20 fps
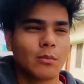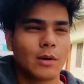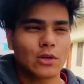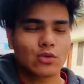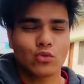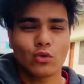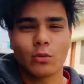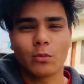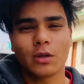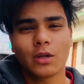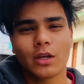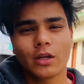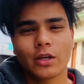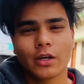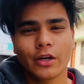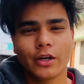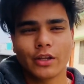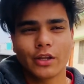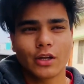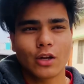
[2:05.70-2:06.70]
बासूर में यहीं
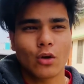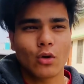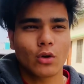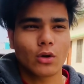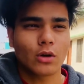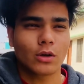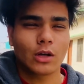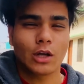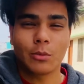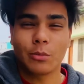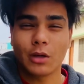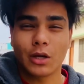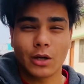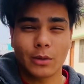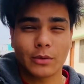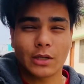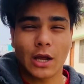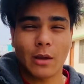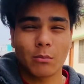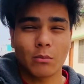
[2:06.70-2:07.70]
खड़े थे ना और गर्मी का
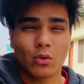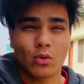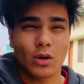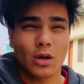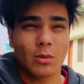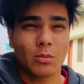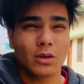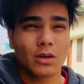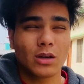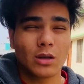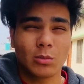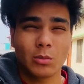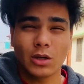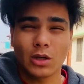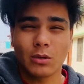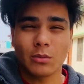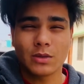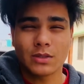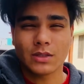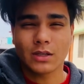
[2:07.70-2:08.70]
टाइम भी हो रहा है अभी गर्मी
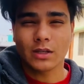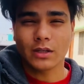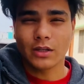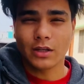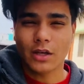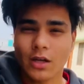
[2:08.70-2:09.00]
गर्मी से लग रही